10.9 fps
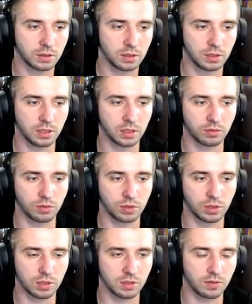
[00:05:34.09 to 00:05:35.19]
Нет, вот
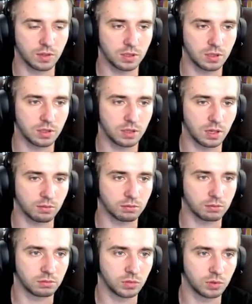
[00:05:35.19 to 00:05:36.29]
есть 207.
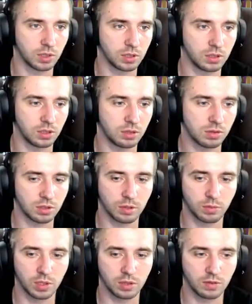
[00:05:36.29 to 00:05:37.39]
Но ну, я надеюсь, это
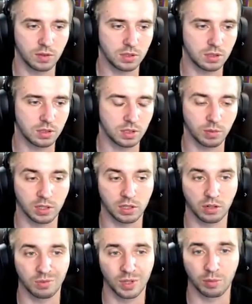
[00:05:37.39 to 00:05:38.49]
мои 207. Хотя у
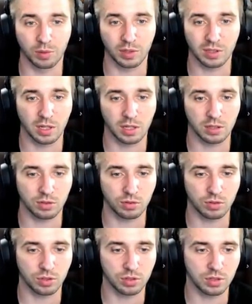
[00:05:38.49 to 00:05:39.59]
меня показалось
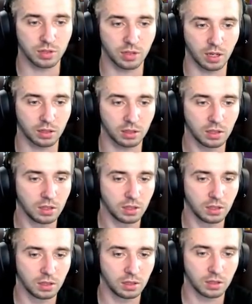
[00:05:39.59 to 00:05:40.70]
160.
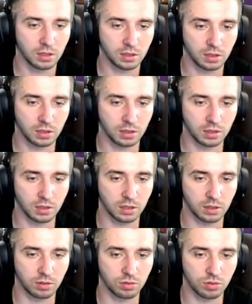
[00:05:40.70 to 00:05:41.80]
Так, не
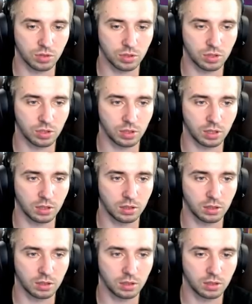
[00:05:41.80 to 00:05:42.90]
крыло он уже начинает.
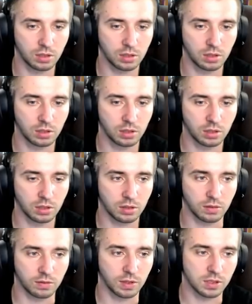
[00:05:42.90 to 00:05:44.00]

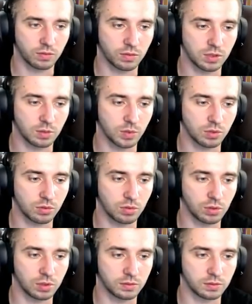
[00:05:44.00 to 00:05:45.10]
28
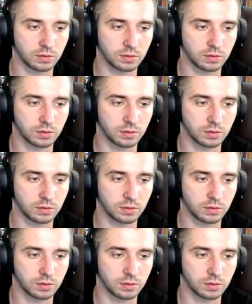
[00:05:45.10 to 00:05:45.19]
осколков.